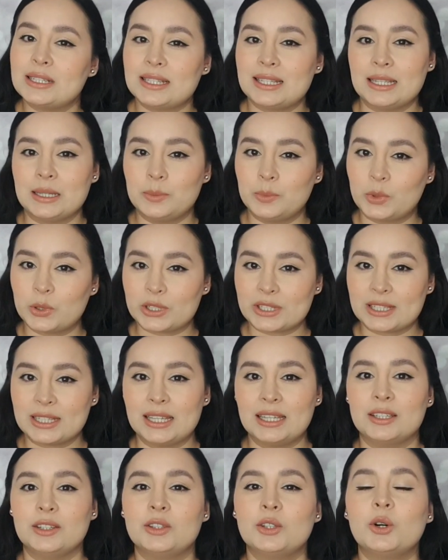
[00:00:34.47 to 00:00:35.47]

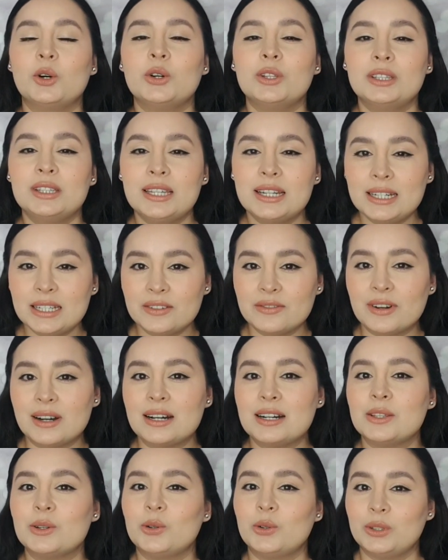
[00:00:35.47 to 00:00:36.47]
100%
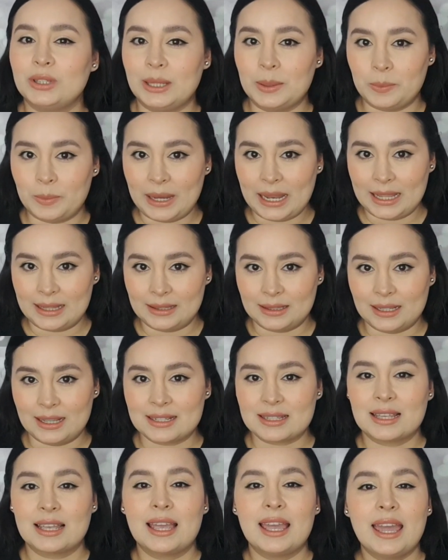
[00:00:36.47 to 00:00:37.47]
derivado de
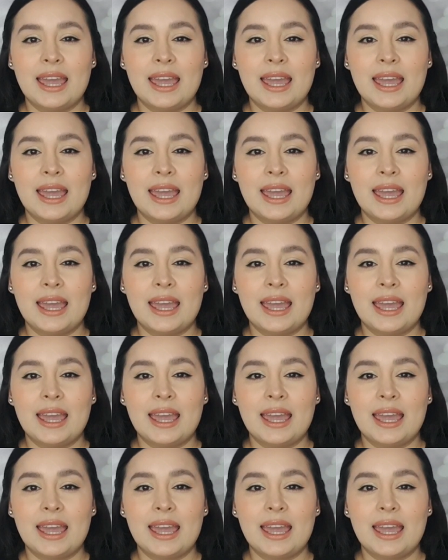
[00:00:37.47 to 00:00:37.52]
plantas.